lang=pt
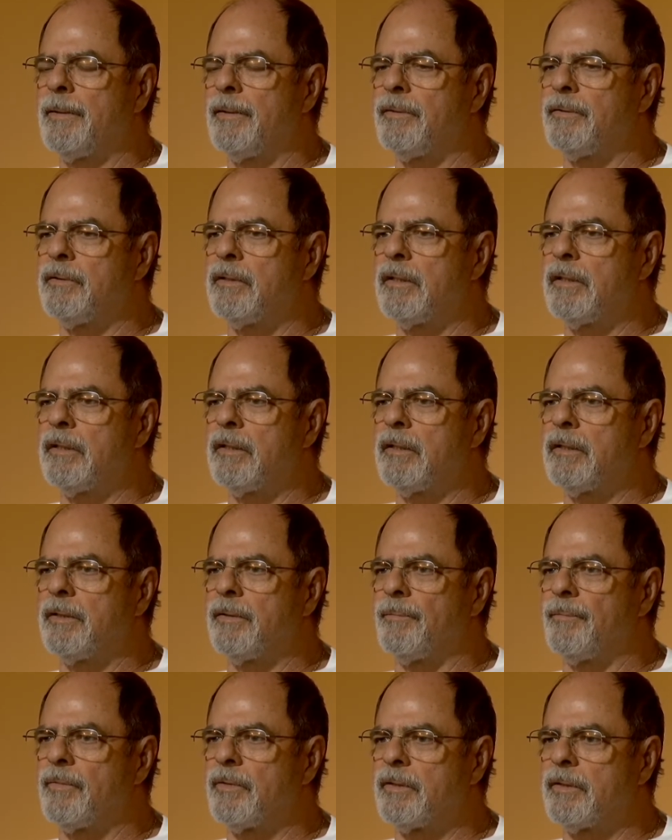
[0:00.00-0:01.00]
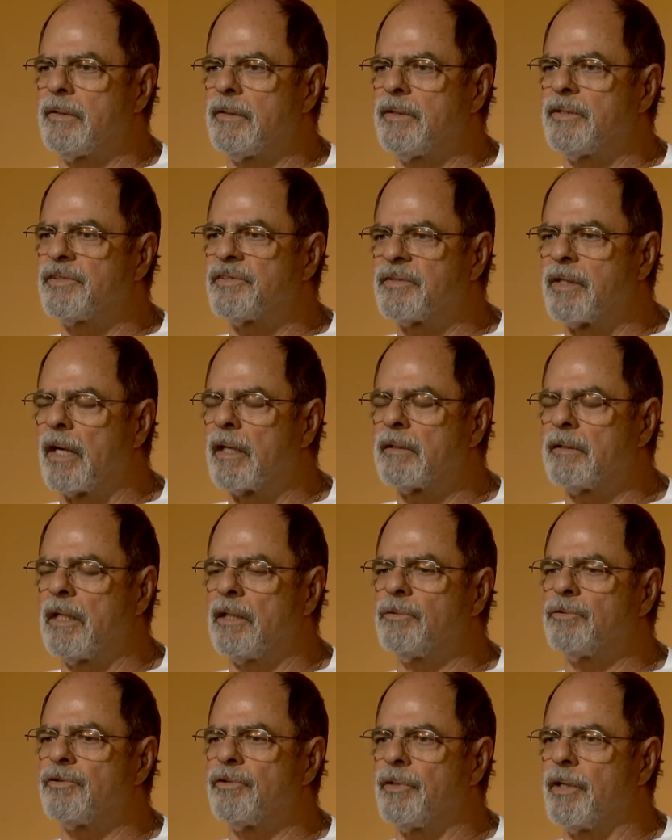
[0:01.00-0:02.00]
de estar lá
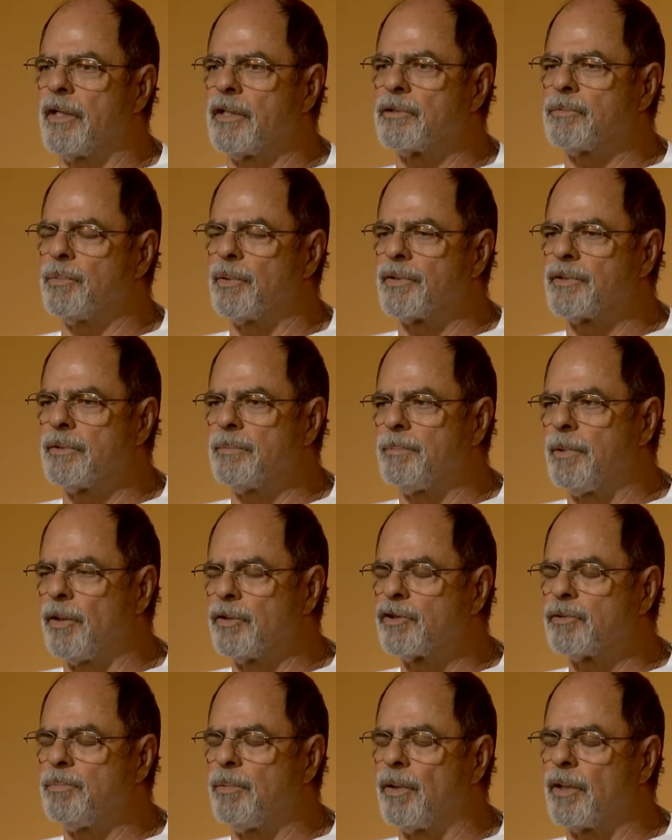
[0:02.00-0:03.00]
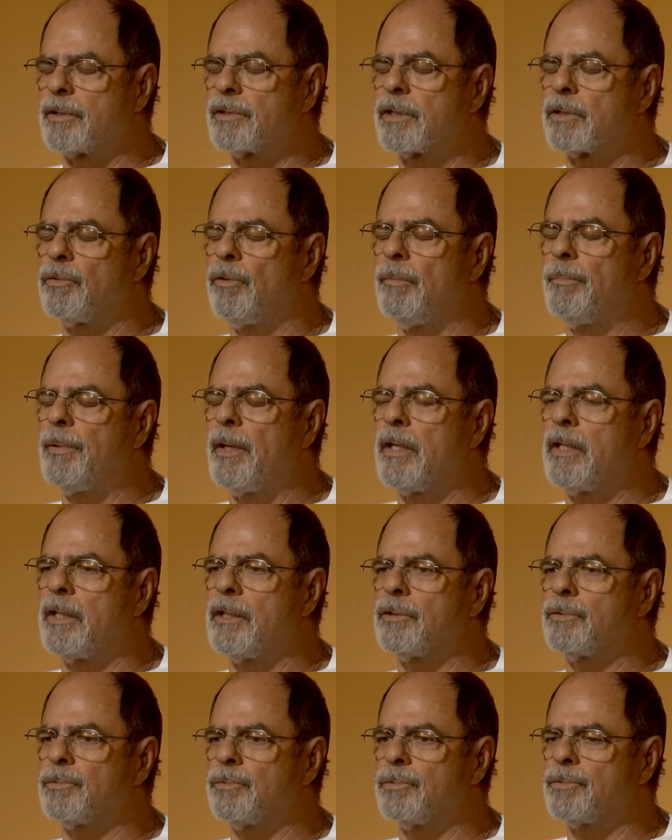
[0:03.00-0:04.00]
no ginásio municipal de esportes
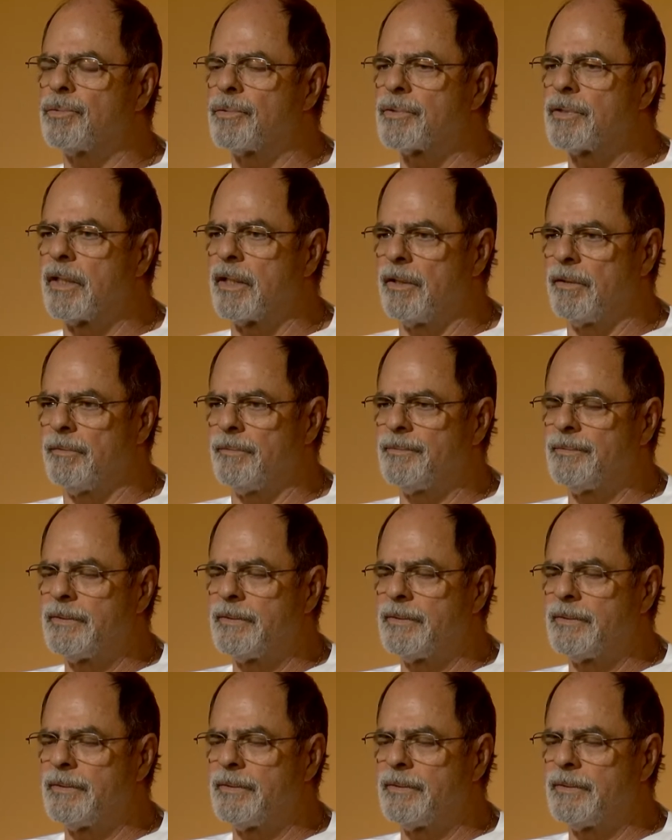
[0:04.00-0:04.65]
acompanhando o Cruzeirão.